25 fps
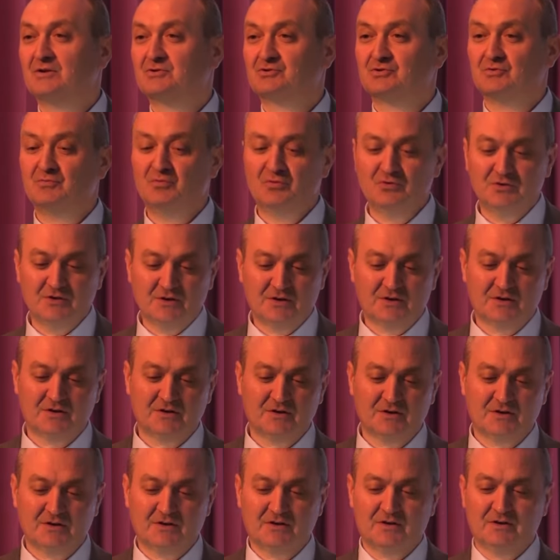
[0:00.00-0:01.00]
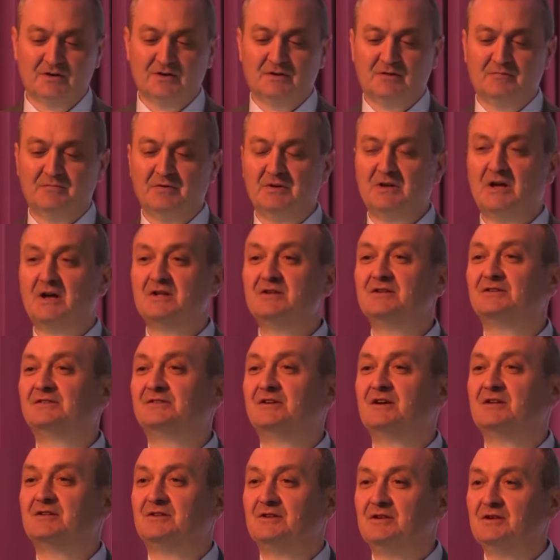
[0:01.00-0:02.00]
чтобы у них э, была
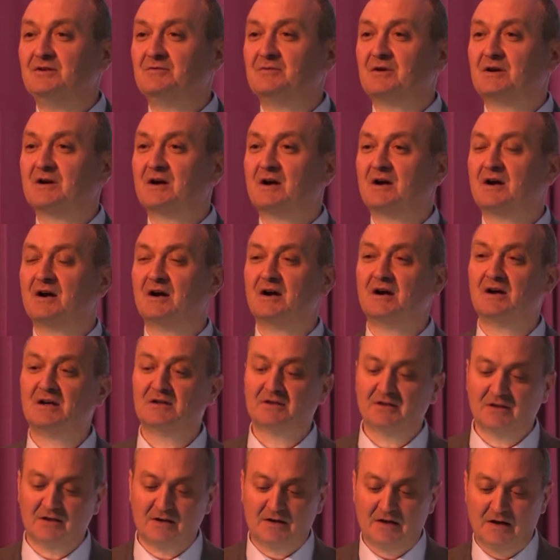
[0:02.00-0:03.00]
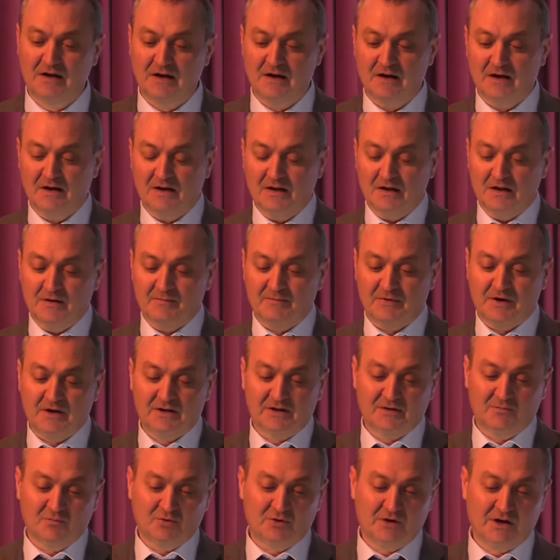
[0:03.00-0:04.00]
инициатива какая-то.
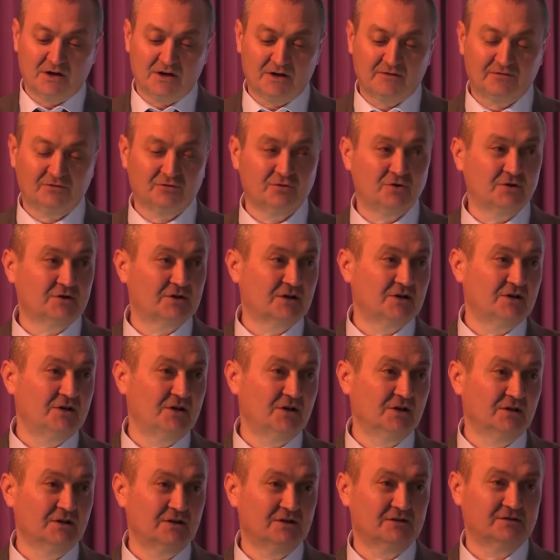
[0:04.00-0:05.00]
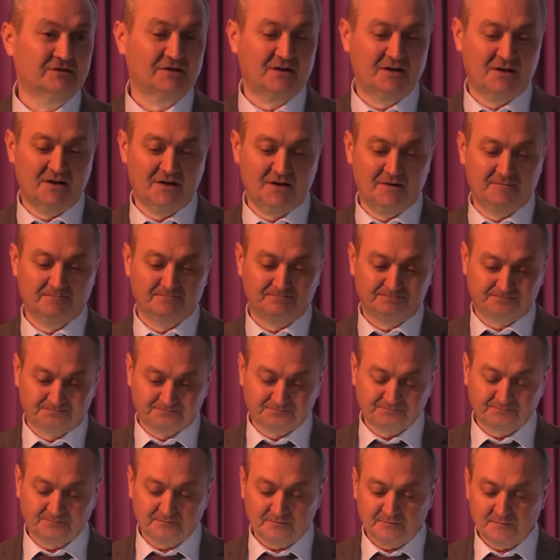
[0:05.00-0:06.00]
Поэтому, наверное, все это делается,
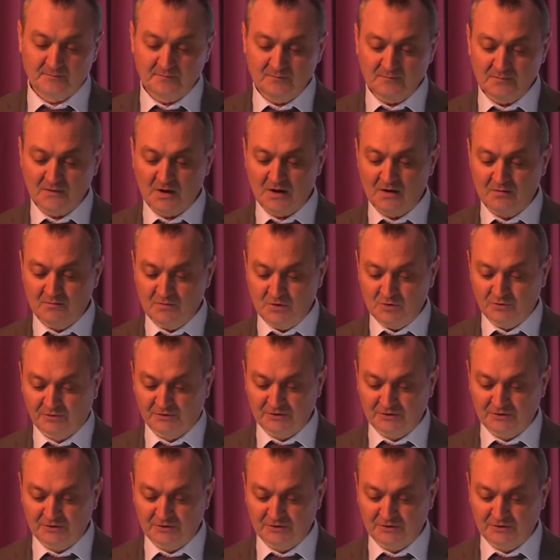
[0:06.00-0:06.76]
и мы